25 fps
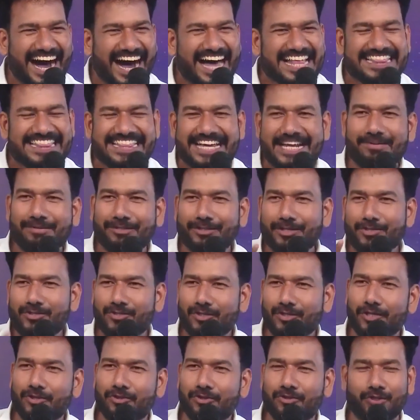அந்த அளவுக்கு
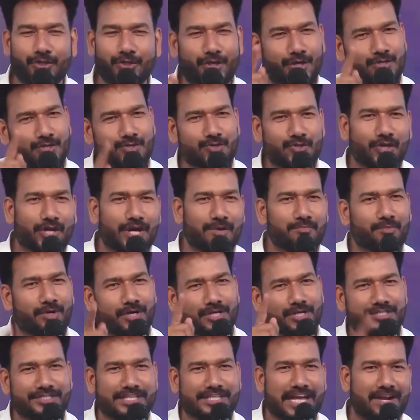சொத்தோ
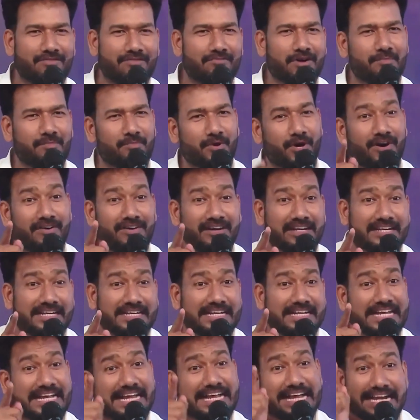சுகமோ செல்வமோ
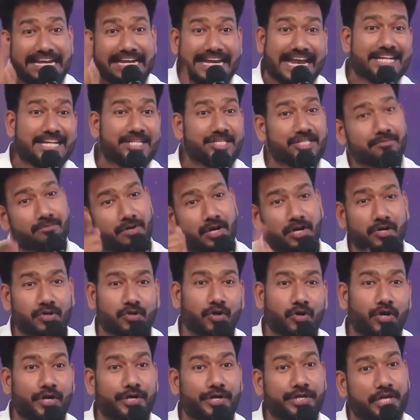லட்சமோ
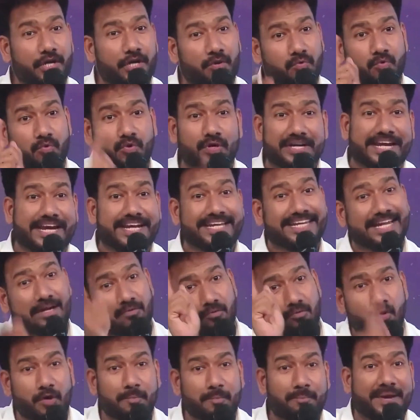கோடியோ உன்கிட்ட
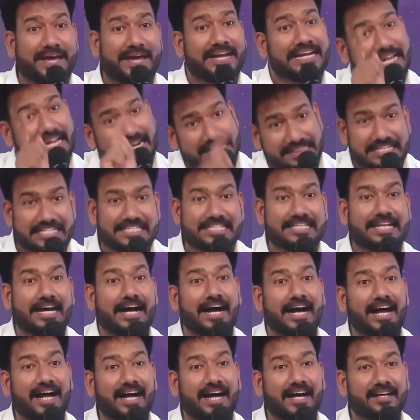உன் பேர்ல
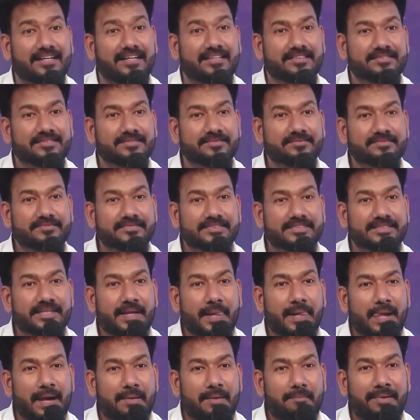இருந்துச்சுன்னா
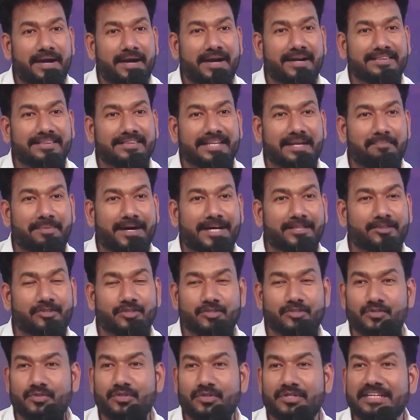பக்கத்துல
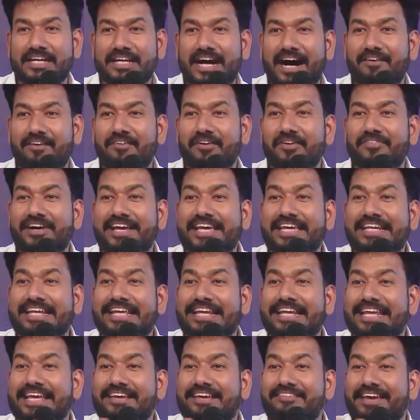பார்த்து சொல்லு அவர் வயிறு
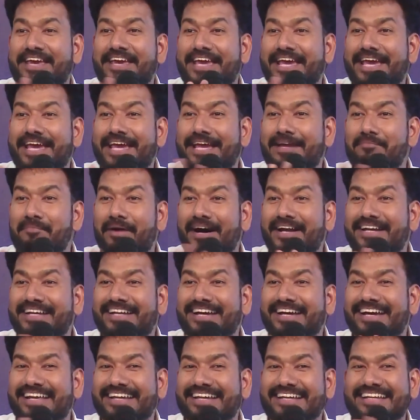எறியவே
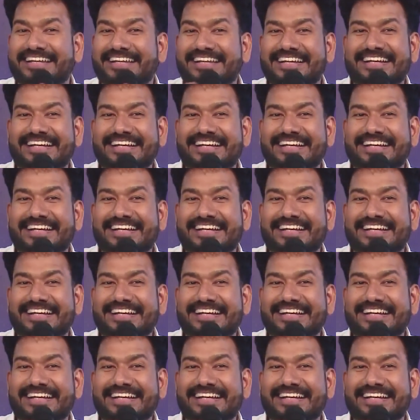மாட்டார்